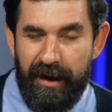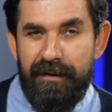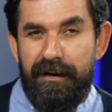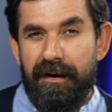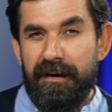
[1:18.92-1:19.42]
En
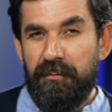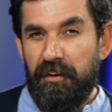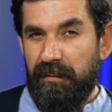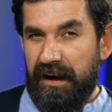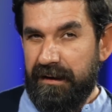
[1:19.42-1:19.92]
yakınım
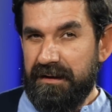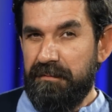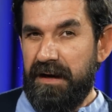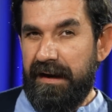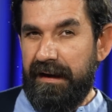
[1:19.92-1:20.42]
olmak
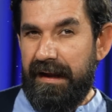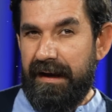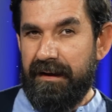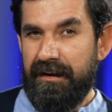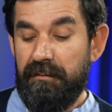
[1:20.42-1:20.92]

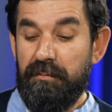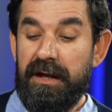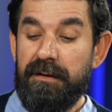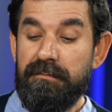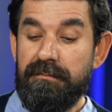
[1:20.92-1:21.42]
itibariyle
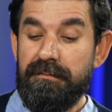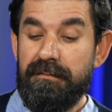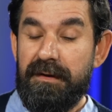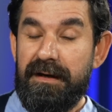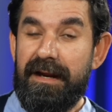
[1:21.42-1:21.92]
benim
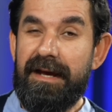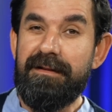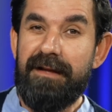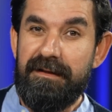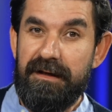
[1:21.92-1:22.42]

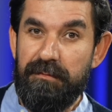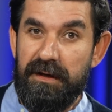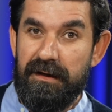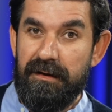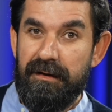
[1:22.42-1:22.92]
neyi
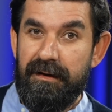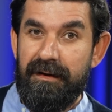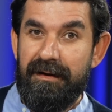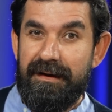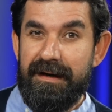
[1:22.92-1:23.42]
dediğimi,
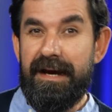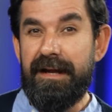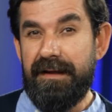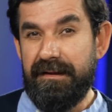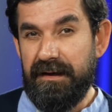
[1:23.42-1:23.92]

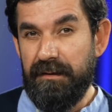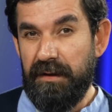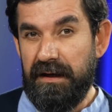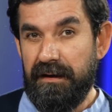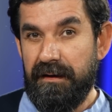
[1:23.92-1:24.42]
niye
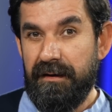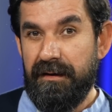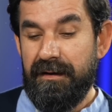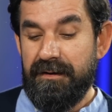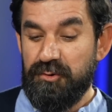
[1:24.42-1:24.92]
dediğimi,
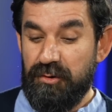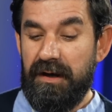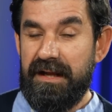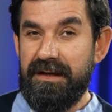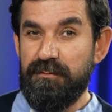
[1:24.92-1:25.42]

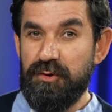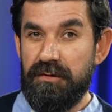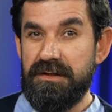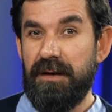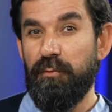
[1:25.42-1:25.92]
söylediğim
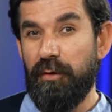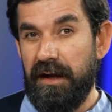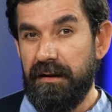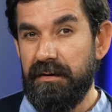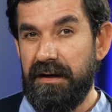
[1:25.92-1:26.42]
sözden
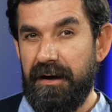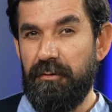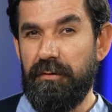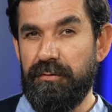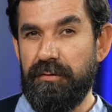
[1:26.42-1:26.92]
muradımın ne
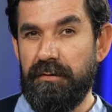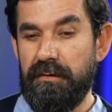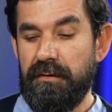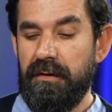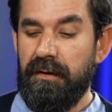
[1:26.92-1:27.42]

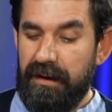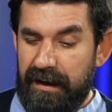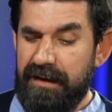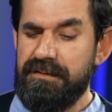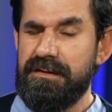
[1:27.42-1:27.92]
olduğunu
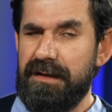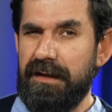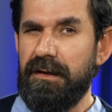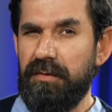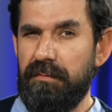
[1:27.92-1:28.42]
en
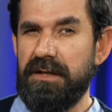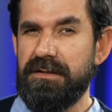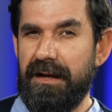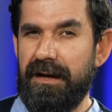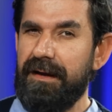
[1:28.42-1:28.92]
ziyade
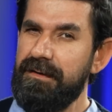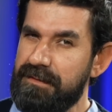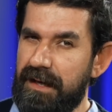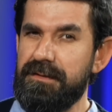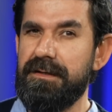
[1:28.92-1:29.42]
bilmesi gereken
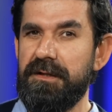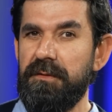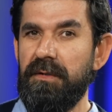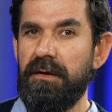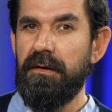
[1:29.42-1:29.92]
sensin
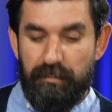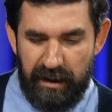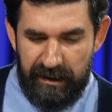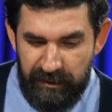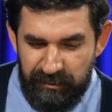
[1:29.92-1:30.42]
değil mi?
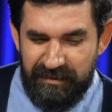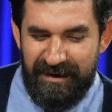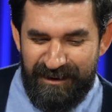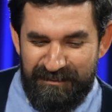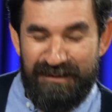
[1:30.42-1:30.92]
Beli
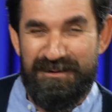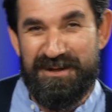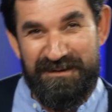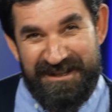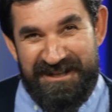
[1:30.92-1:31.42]
hünkârım
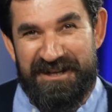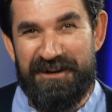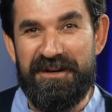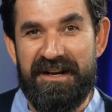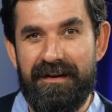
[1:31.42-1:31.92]
demiş vezir
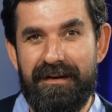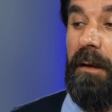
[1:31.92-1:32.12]
sevinerek.